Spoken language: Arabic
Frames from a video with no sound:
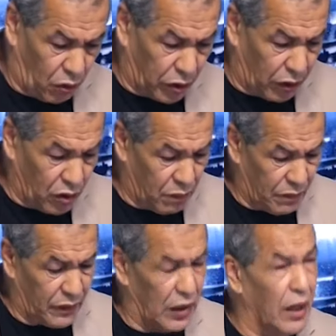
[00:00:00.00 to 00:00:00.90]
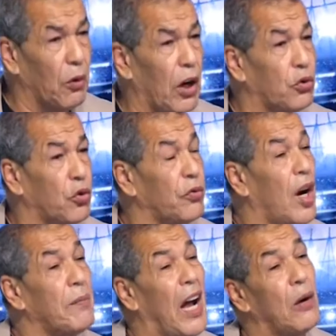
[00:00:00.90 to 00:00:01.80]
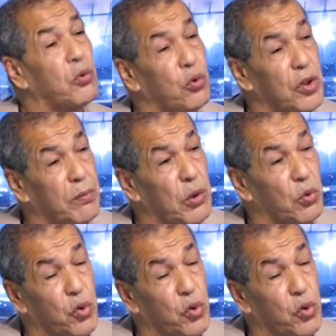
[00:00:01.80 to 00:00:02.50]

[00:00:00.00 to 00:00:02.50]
قلت لهم أرواحوا تشوفوا أم عاودوا يبنيو